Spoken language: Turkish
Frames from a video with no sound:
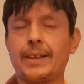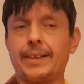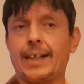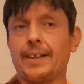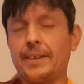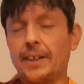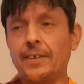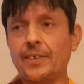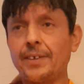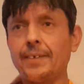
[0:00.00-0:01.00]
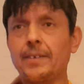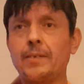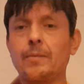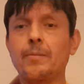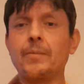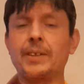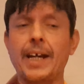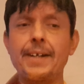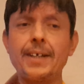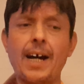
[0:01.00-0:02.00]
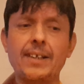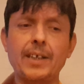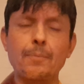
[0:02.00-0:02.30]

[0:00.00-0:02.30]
Ya yetiştirin. Kendi at